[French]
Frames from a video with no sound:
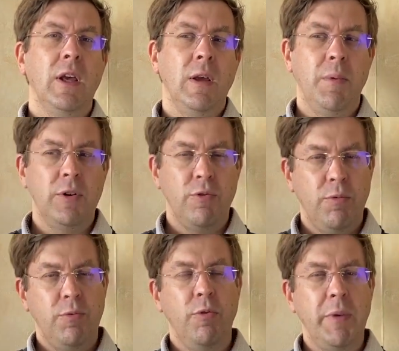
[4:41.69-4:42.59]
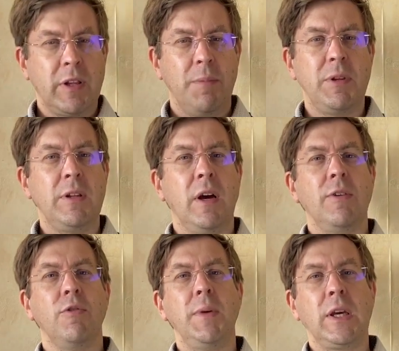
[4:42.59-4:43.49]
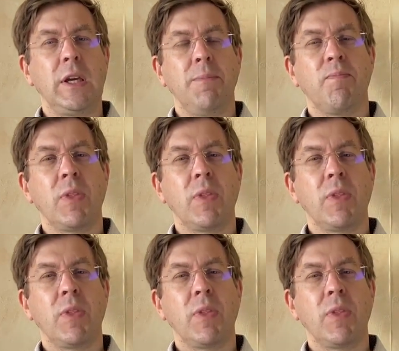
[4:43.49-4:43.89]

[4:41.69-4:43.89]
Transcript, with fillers: et eh ben de, de mettre un petit erratum écrit.